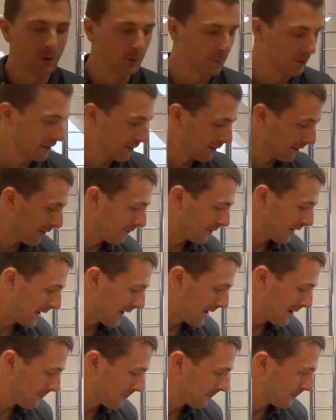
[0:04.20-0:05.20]
мы
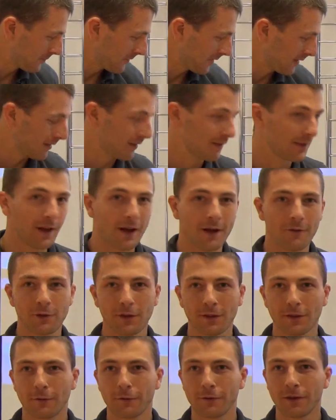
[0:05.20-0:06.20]
представляем на
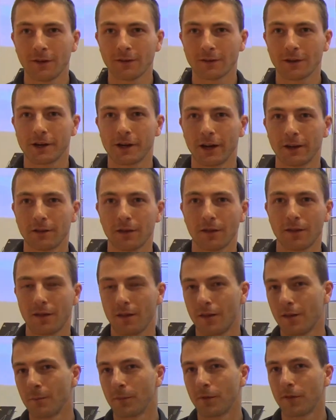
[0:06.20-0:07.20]
выставке Integrated
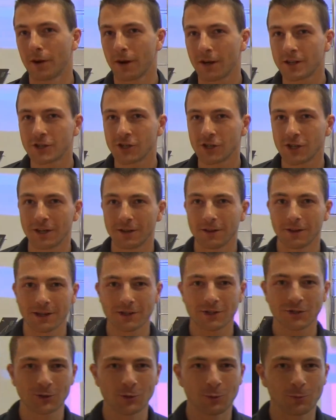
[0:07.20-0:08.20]
Systems Russia
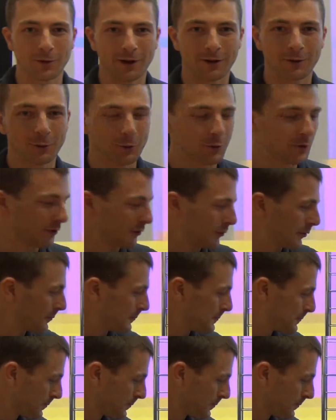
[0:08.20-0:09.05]
нашу продукцию.